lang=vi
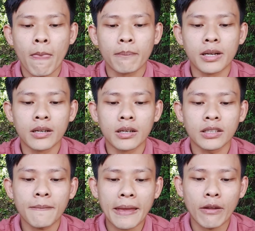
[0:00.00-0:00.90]
Bình luận
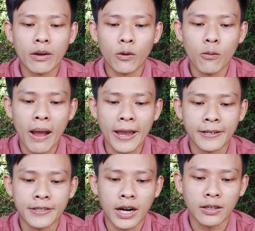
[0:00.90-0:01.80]
tiếp theo là của
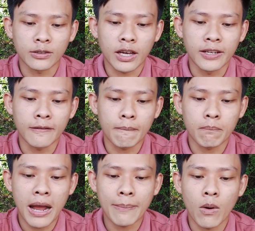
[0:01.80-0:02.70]
bạn Trần Thịnh
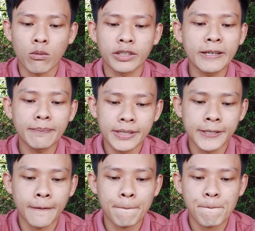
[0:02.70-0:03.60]
3190